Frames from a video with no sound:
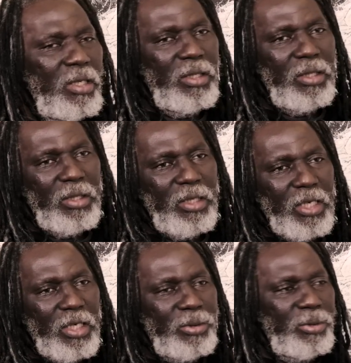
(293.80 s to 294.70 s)
euh, les
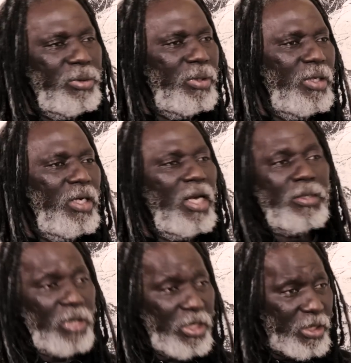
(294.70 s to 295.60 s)
radios, euh,
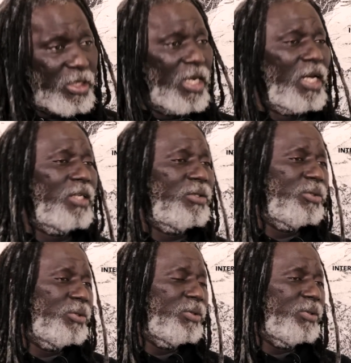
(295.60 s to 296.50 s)
l'actualité à la
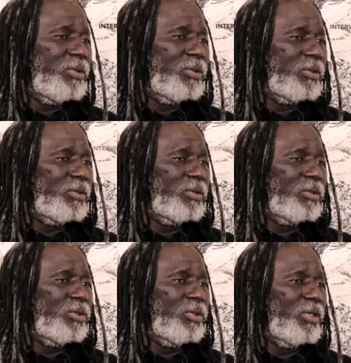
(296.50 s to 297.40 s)
radio,
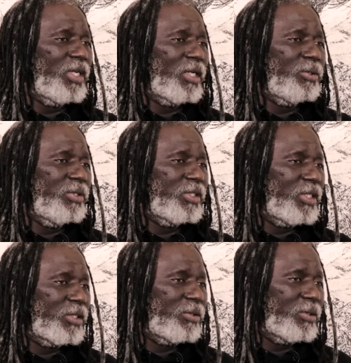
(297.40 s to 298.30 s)
sur les radios
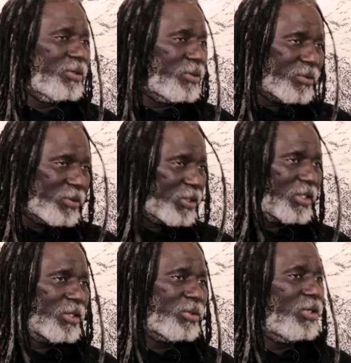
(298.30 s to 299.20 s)

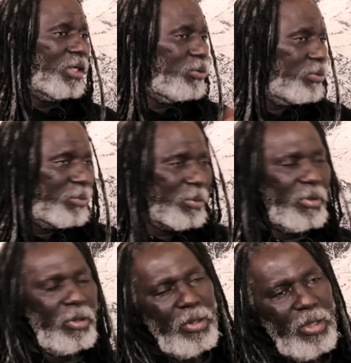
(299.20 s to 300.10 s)
internationales ou même
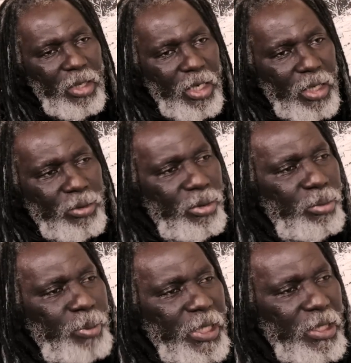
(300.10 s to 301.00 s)
euh, les radios du
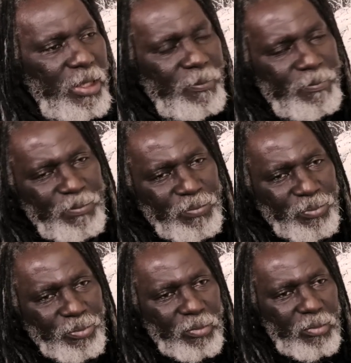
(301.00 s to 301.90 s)
pays. C'est
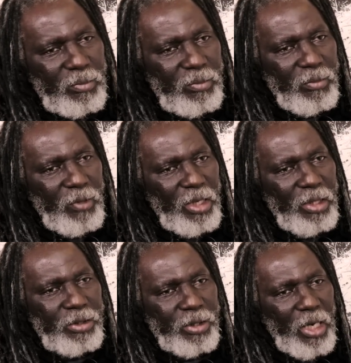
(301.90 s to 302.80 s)
ça.
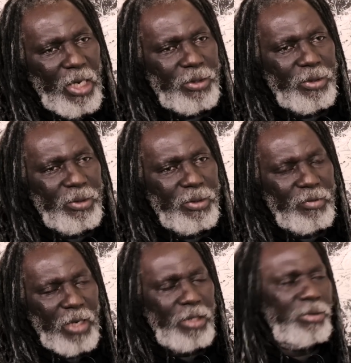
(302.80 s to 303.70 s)
Et c'est là que
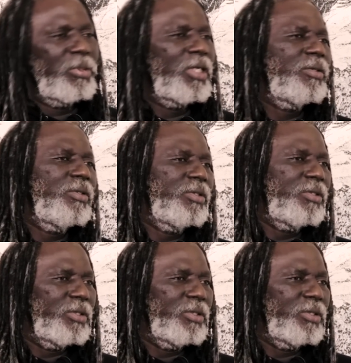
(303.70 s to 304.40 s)
voilà, je me rends compte